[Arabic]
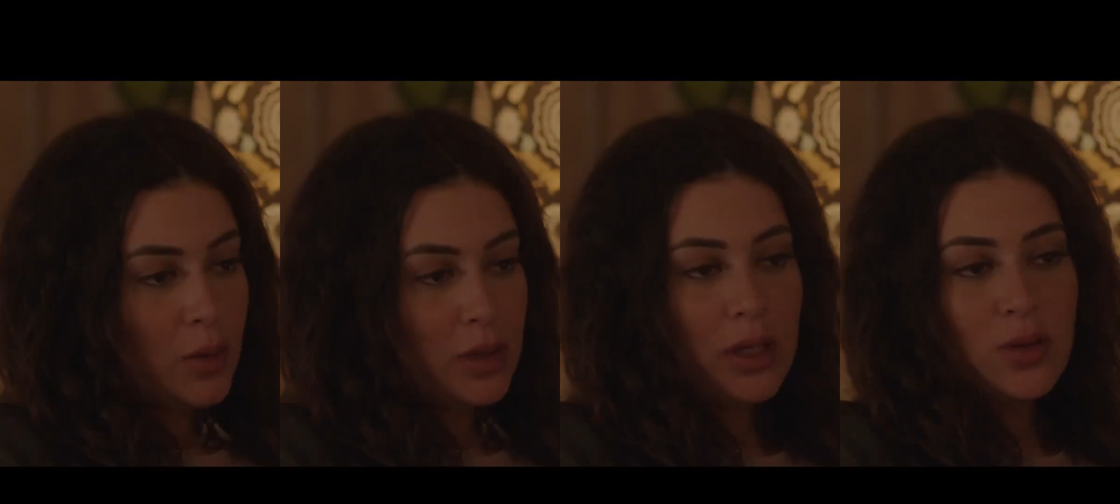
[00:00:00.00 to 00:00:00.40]

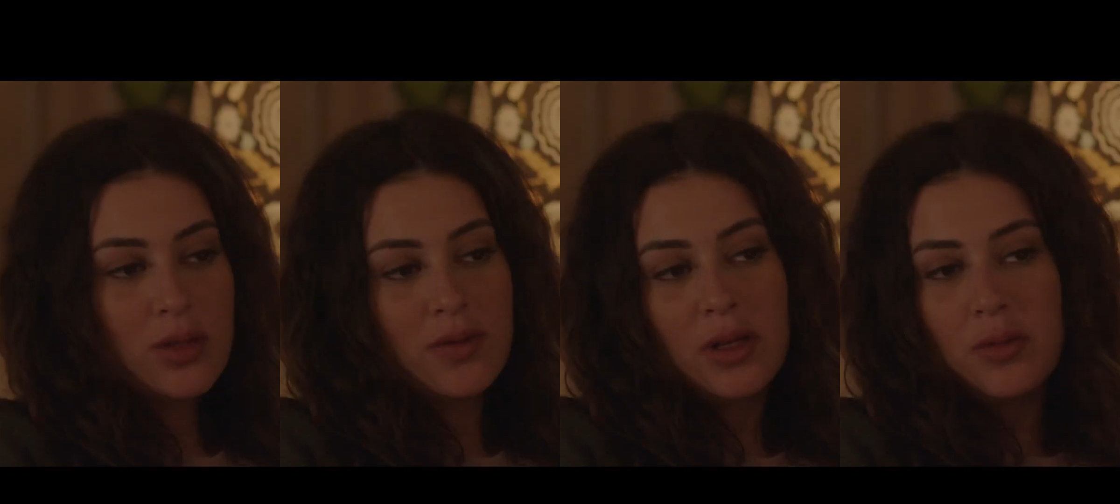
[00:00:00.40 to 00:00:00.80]
والله يا
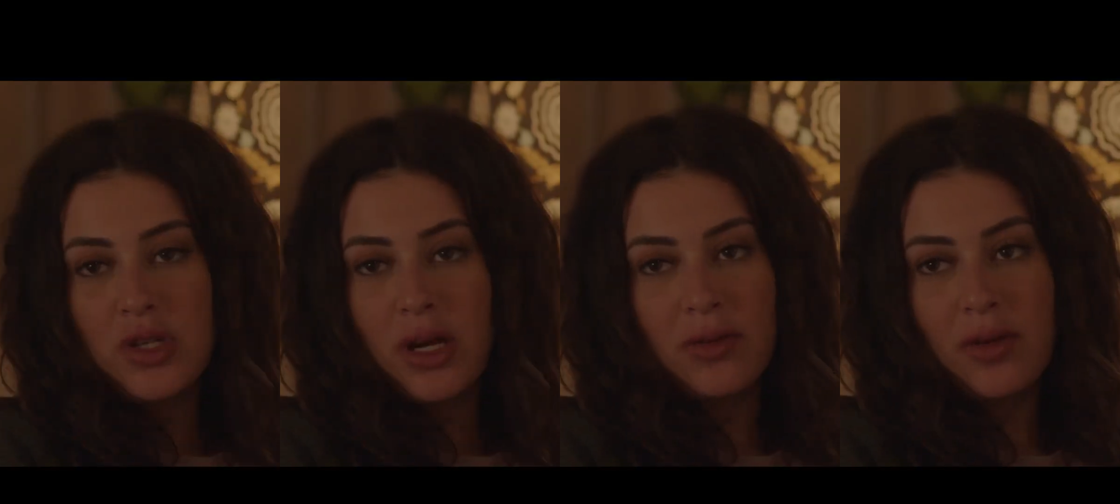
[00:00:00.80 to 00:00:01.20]
يوسف انا
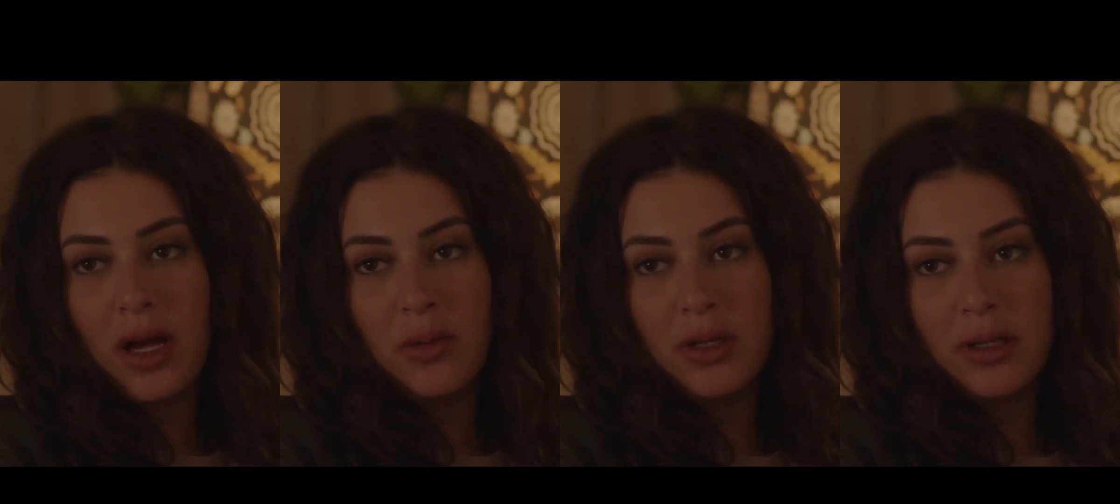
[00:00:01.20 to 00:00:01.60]
مش عارفه
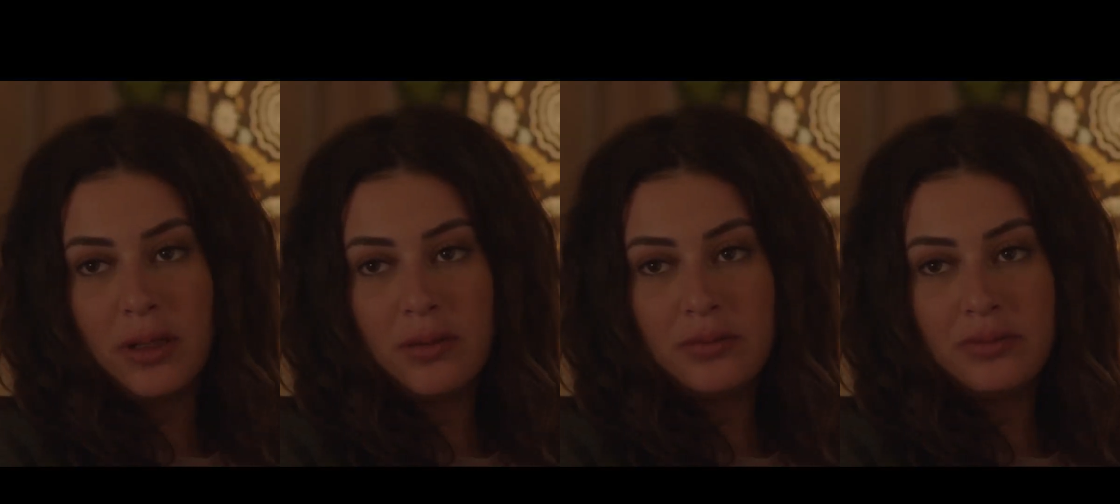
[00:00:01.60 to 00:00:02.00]
اعمل
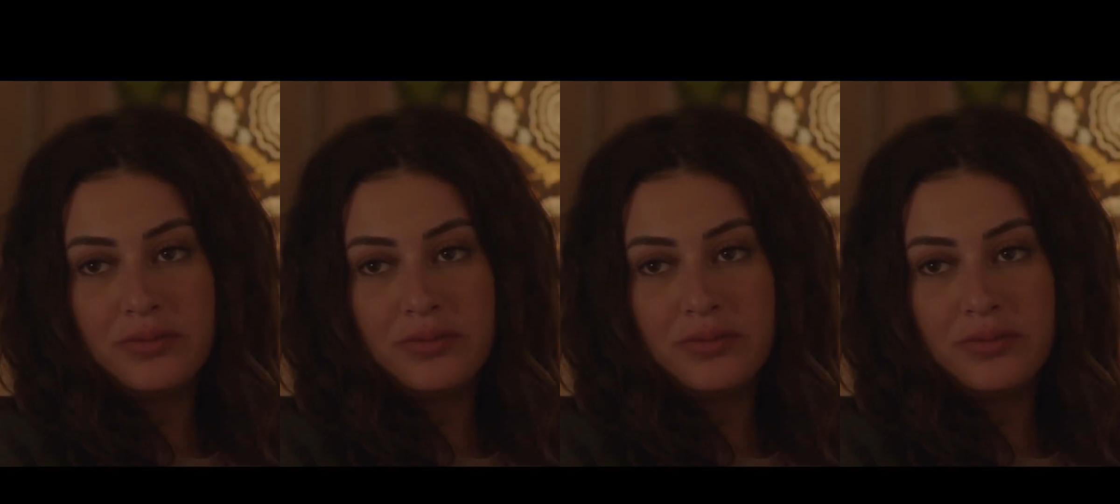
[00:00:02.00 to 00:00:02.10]
ايه